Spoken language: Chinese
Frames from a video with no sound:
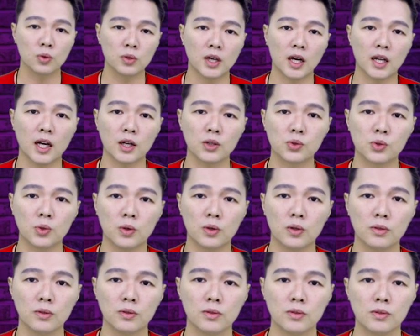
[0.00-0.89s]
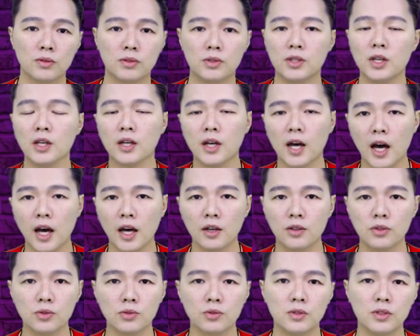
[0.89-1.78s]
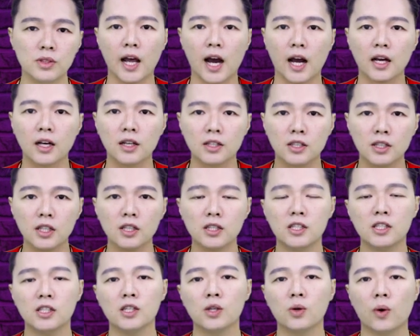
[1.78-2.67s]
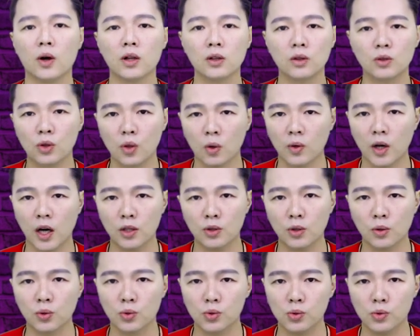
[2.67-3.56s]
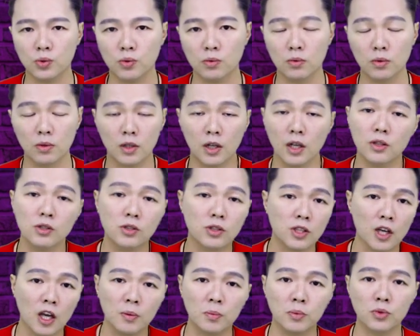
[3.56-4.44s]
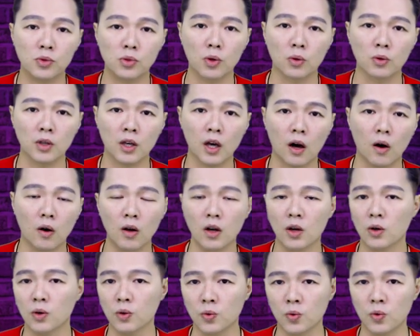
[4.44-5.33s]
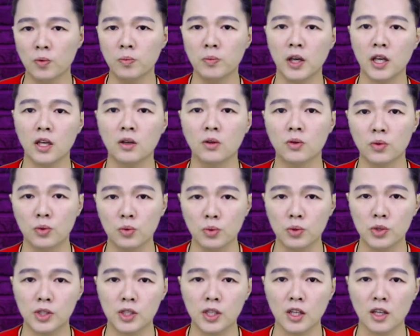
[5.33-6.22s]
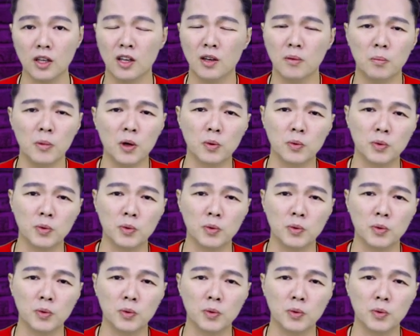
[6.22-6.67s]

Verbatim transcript: 对他来说，性爱就是两个性器官动来动去，跟谁不重要，无名无姓，没